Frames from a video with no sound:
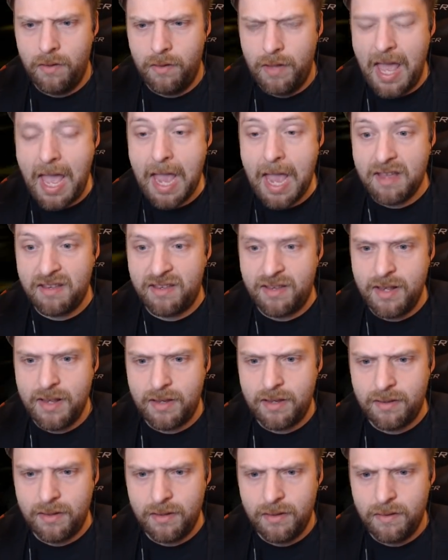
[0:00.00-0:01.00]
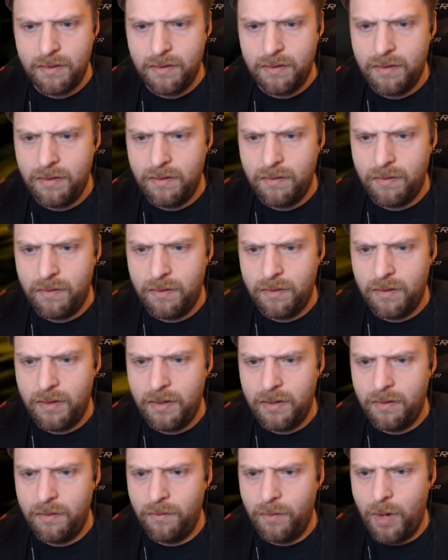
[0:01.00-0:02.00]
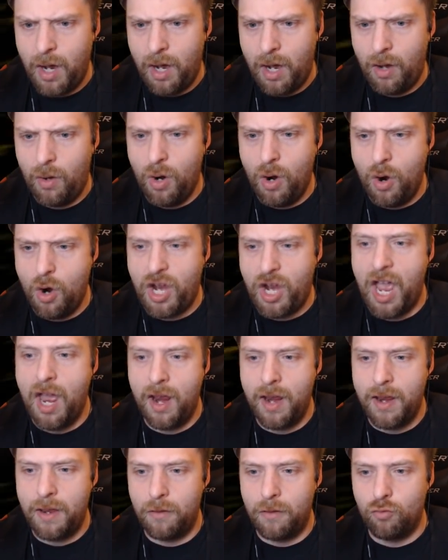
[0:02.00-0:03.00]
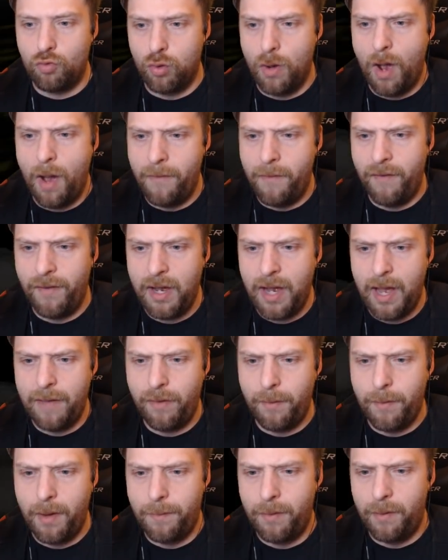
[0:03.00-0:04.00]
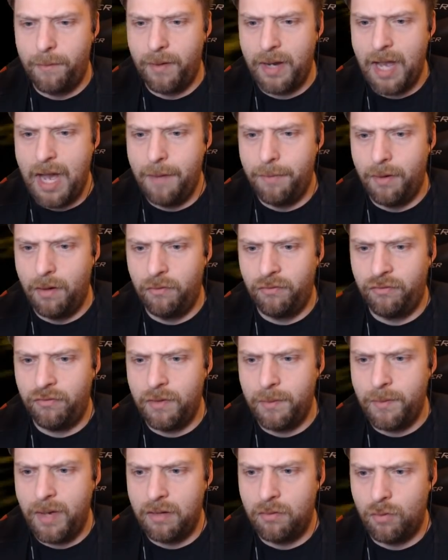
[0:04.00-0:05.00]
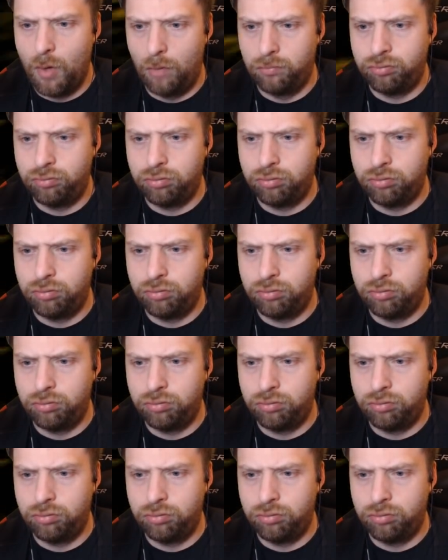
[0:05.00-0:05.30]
Ey, ich seh nichts. Wow, okay. Ja, wir wachen einfach mal beim Grab auf. Ich meine, ja,